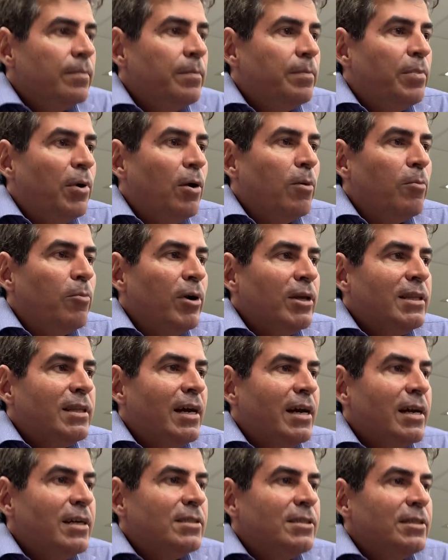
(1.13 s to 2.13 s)
Bom, boa
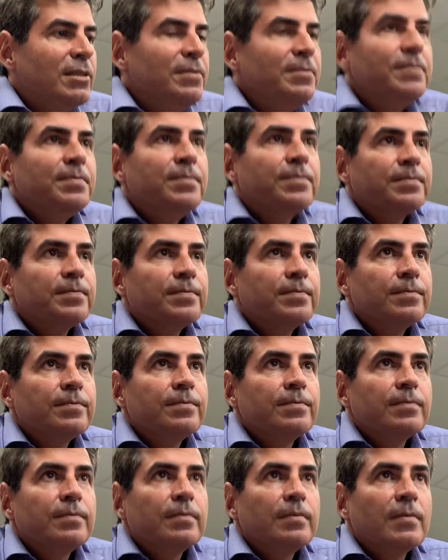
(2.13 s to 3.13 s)
tarde,
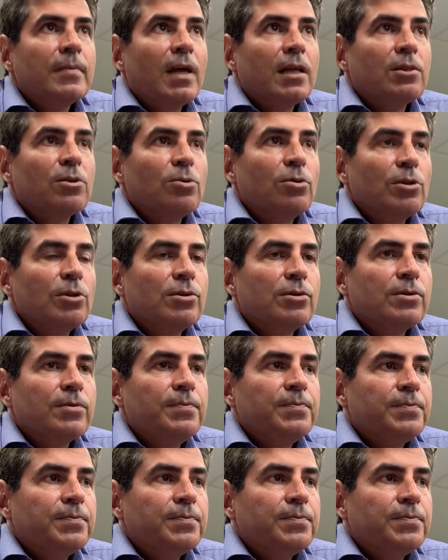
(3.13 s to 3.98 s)
a todos.